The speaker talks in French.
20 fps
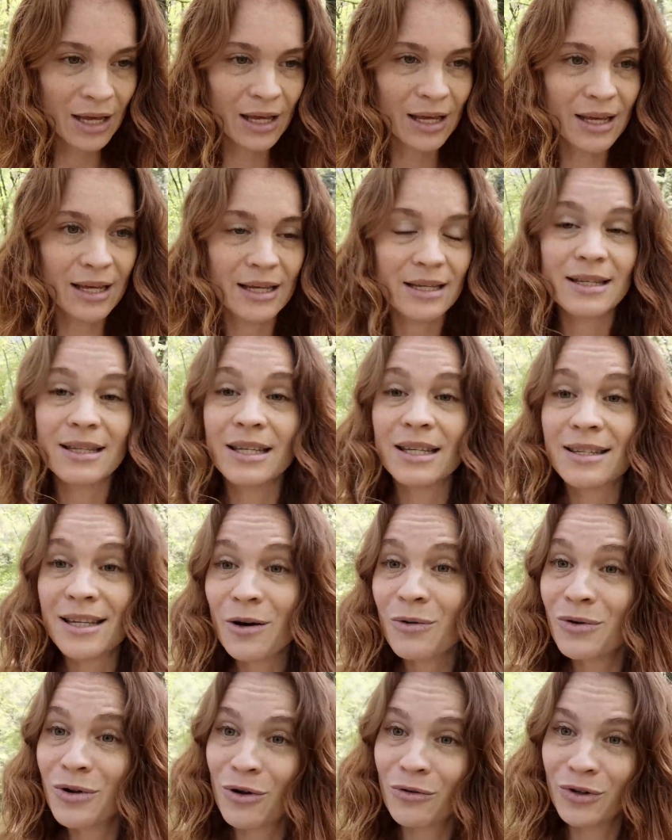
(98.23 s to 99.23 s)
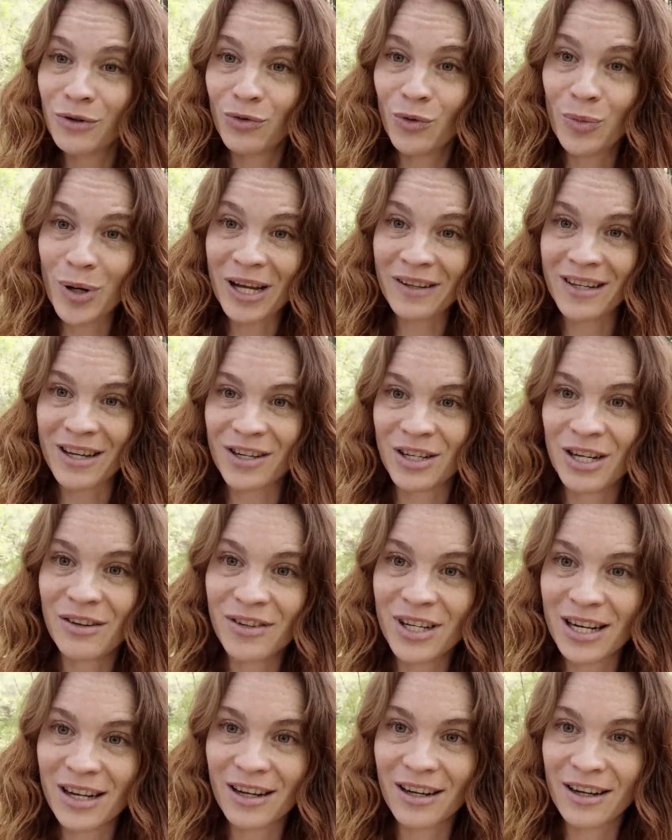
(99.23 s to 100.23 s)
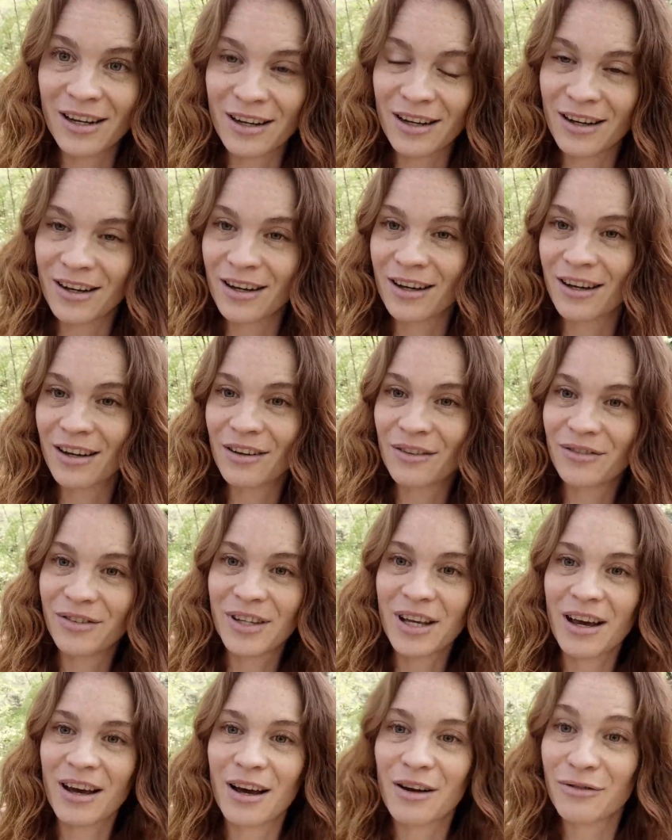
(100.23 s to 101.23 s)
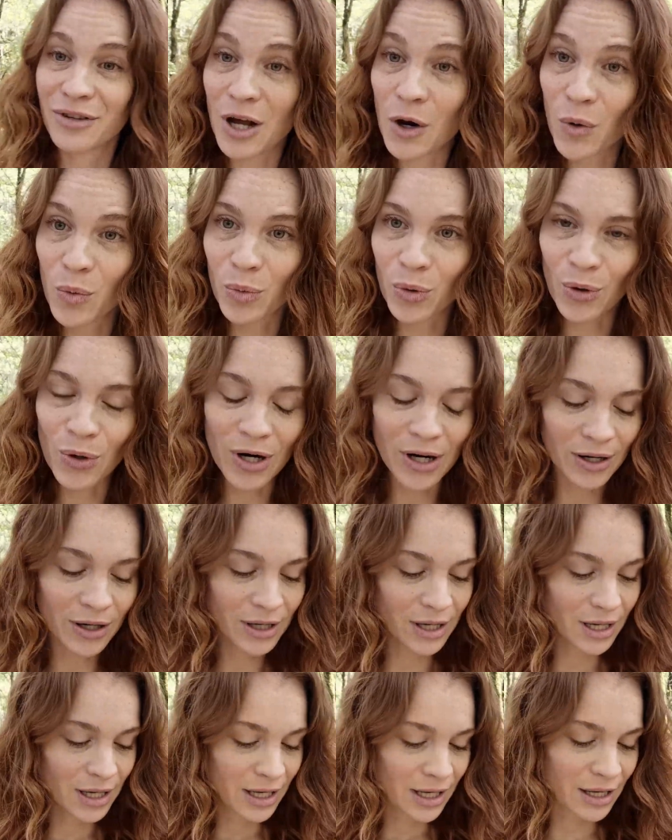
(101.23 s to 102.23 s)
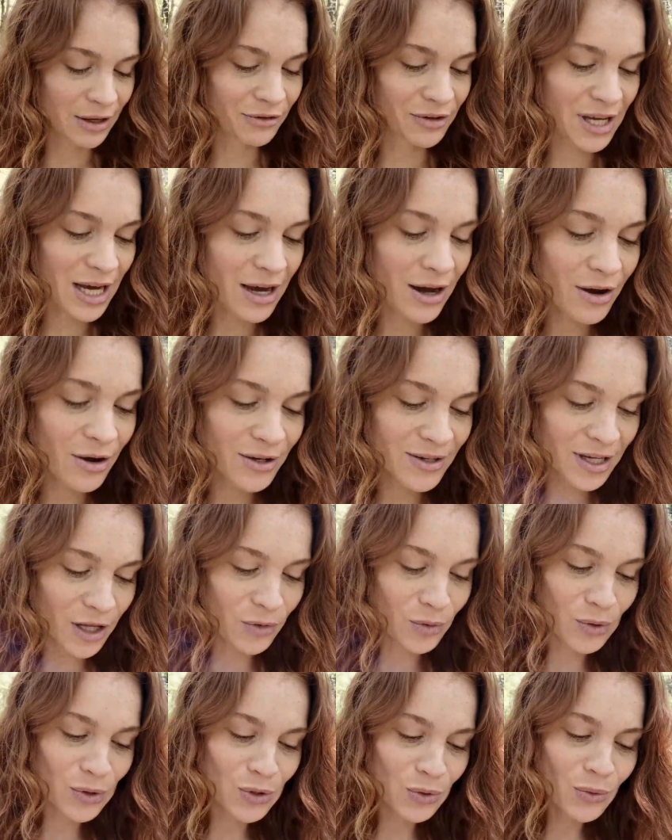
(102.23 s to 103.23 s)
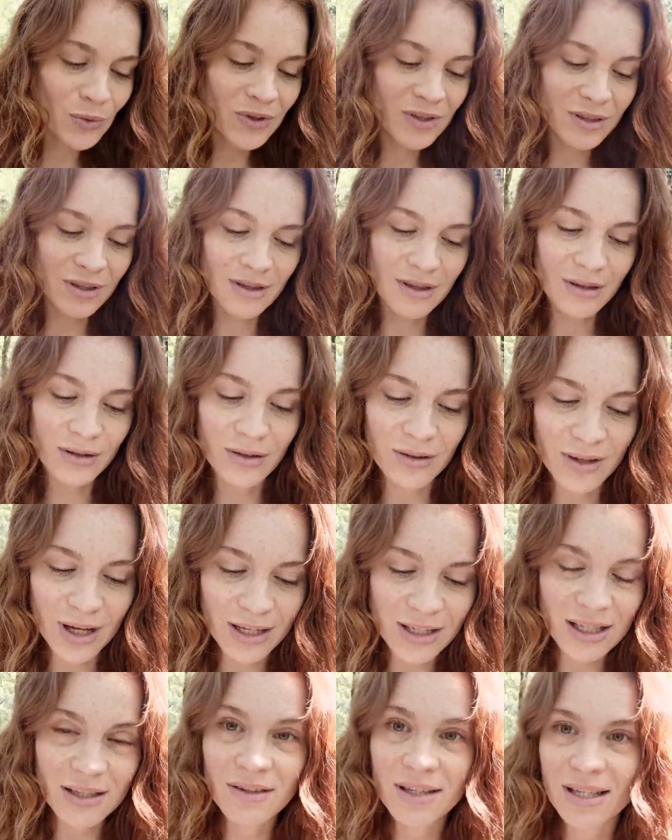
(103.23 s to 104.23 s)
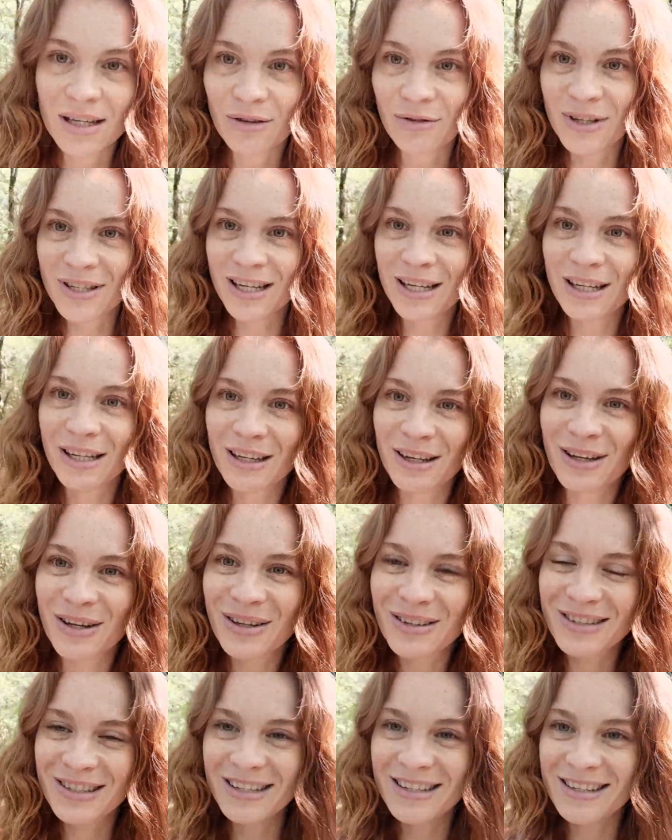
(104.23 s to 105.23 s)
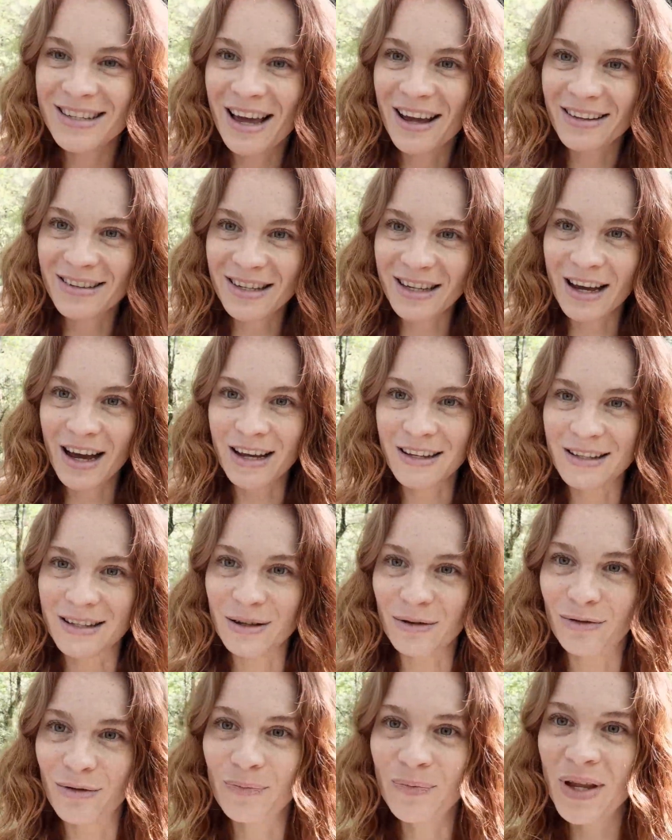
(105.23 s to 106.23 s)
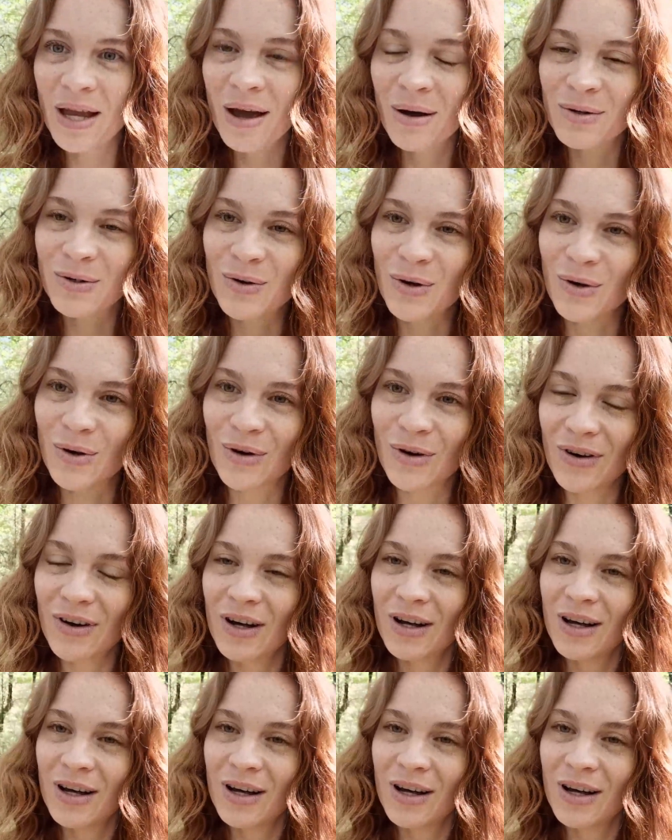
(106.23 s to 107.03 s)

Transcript: Et c'est ça qu'on a envie de vous partager via, via le pôle et via euh, cette notion d'activité physique dite intégrative. Parce que